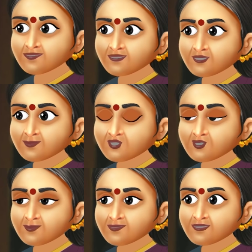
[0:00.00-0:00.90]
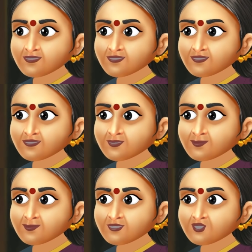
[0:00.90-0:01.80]
क्या हुआ शीना
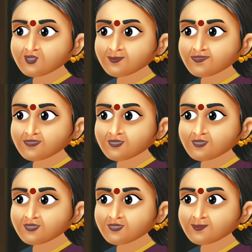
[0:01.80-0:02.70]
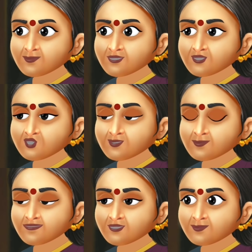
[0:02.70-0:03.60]
अब पता चला डर क्या
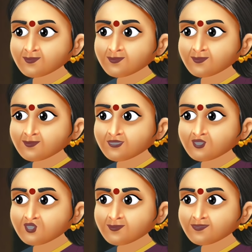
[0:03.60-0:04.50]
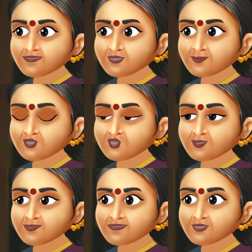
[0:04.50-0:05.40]
होता है ऐसे ही जब तुम
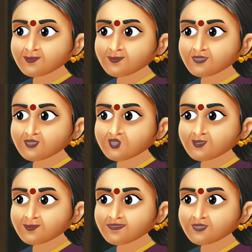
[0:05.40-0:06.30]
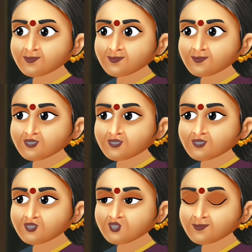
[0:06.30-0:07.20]
सबको चूहों से डराती हो
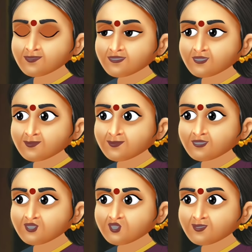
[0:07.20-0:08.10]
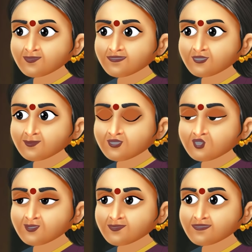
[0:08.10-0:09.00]
तो दूसरों की हालत भी
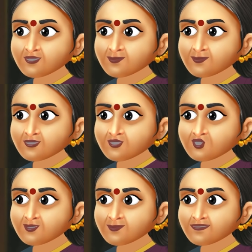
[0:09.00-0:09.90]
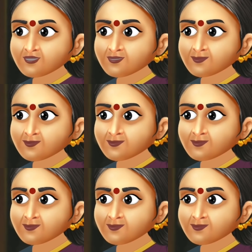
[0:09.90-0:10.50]
तुम्हारी ही तरह खराब हो जाती है